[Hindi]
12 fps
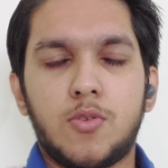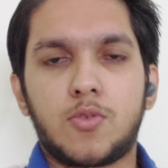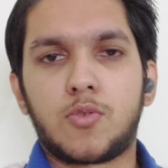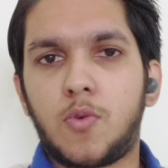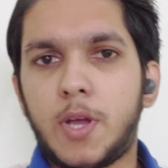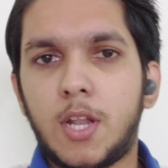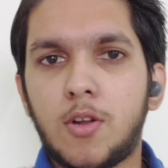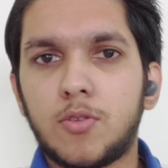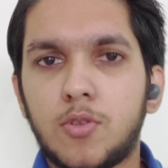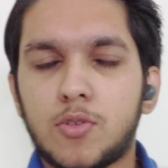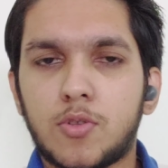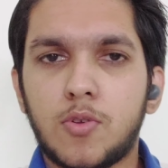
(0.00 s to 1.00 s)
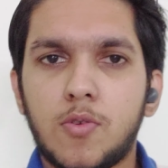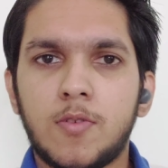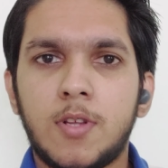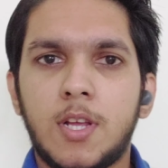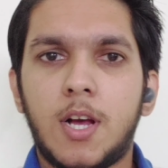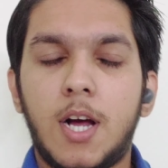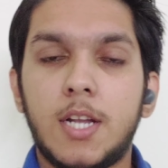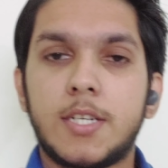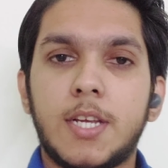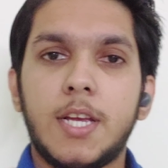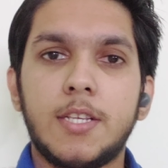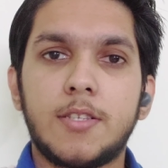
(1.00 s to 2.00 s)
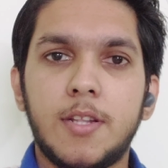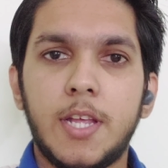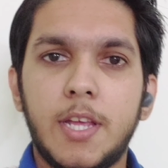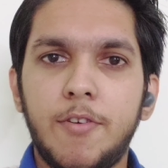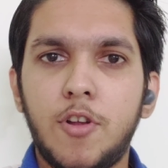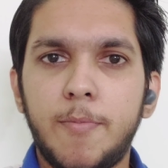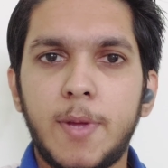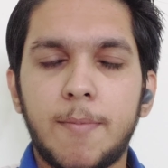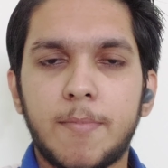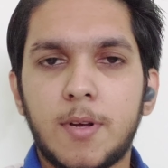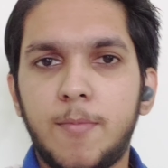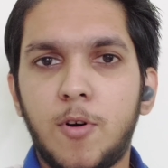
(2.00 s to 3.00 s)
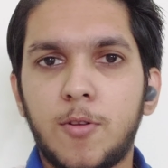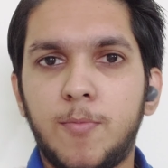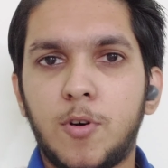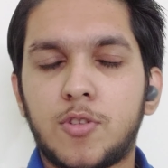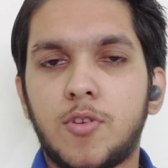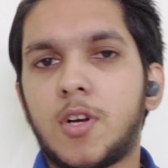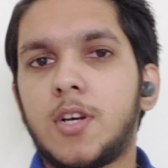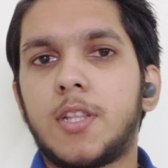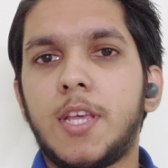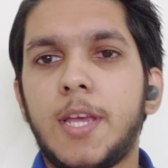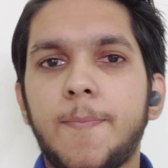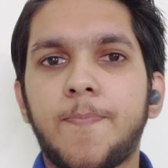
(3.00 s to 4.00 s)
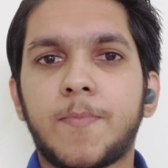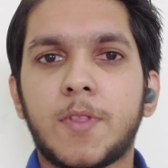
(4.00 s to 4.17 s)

सो so, हेलो दोस्तों आज के इस नए वीडियो में आपका बहुत बहुत स्वागत है